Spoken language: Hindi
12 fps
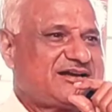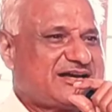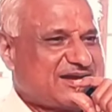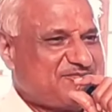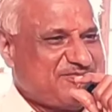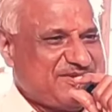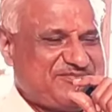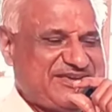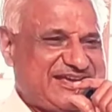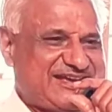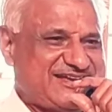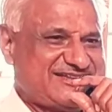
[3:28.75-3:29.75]
कर्म में भी
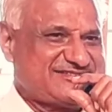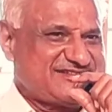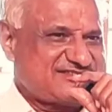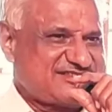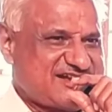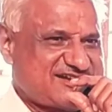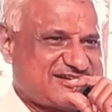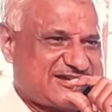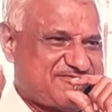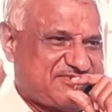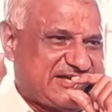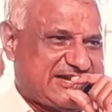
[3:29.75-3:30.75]
है जैसा
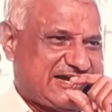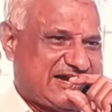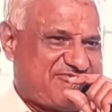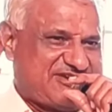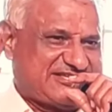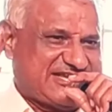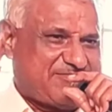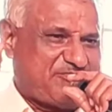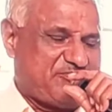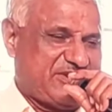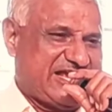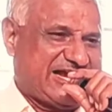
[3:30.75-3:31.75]
कर्म करेगा वैसा
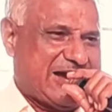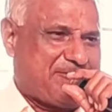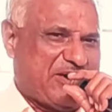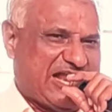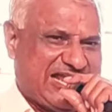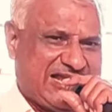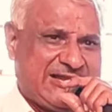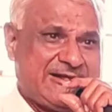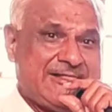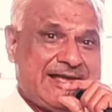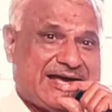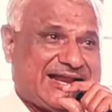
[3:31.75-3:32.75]
मिलेगा फल
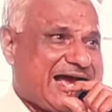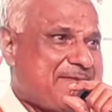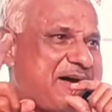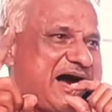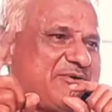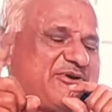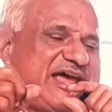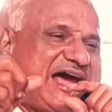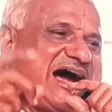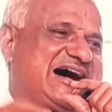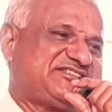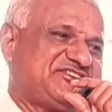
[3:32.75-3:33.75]
अरे बावरे
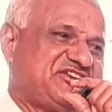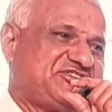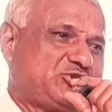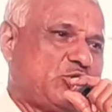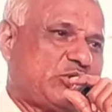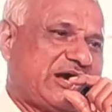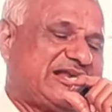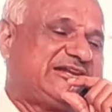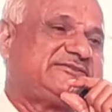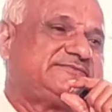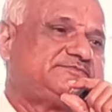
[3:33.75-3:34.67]
आज नहीं तो कल